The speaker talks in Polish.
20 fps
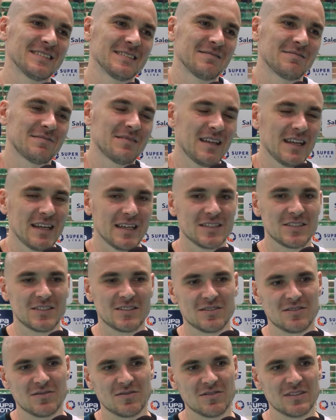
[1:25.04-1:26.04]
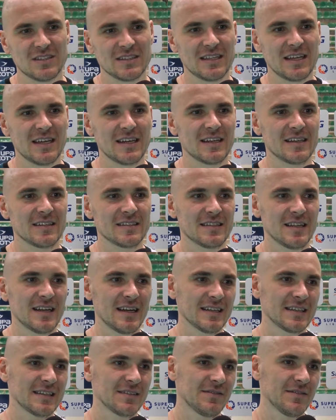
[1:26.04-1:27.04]
Yy, też trudny teren,
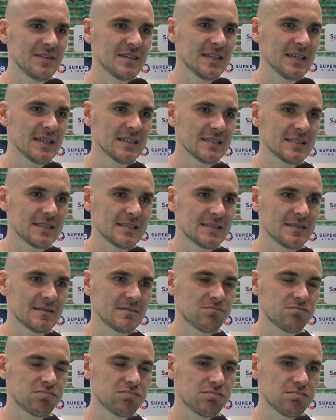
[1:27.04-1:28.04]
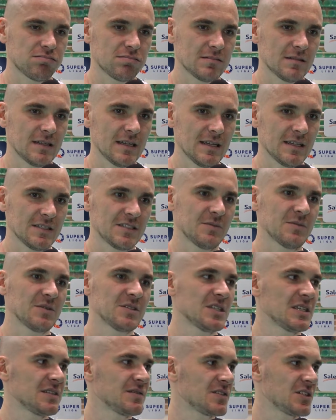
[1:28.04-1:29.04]
daleki wyjazd, ale jedziemy
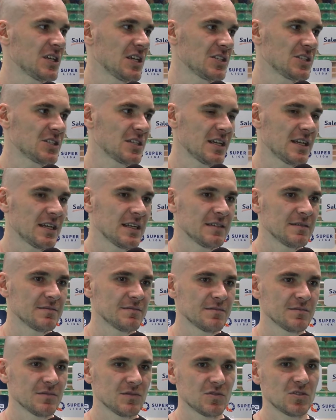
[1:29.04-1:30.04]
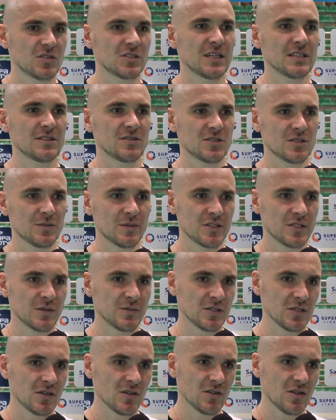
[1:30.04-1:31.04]
dzień wcześniej, dużo czasu, żeby się
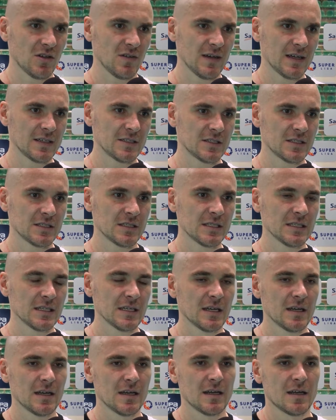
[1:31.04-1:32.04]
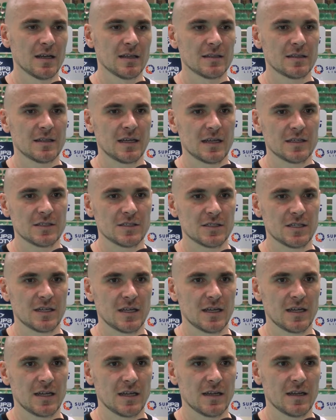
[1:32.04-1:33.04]
przygotować.
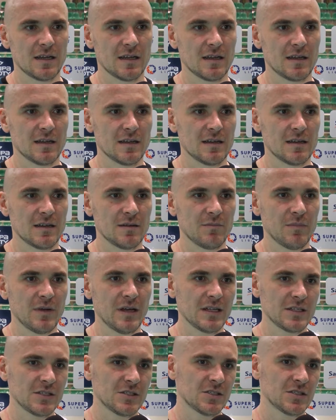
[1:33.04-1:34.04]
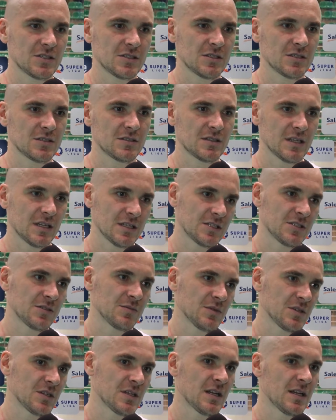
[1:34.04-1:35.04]
Także mecz też
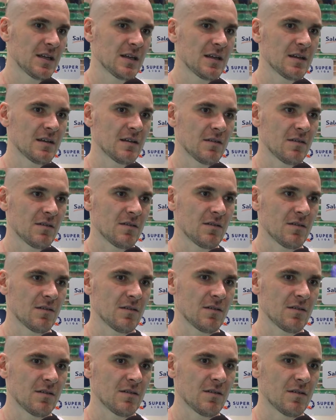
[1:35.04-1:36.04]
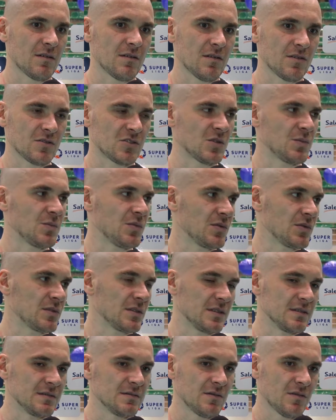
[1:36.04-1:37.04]
myślę o, o, o, o trzy
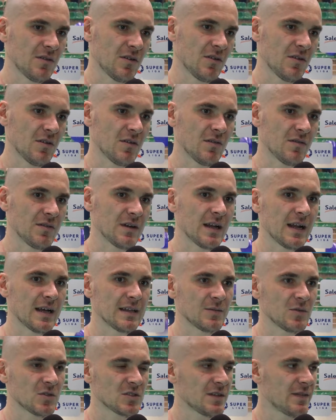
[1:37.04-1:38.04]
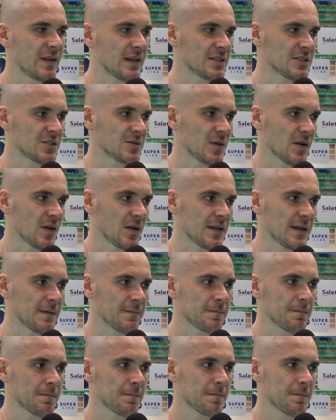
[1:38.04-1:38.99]
punkty. O, o wygrany można walczyć spokojnie.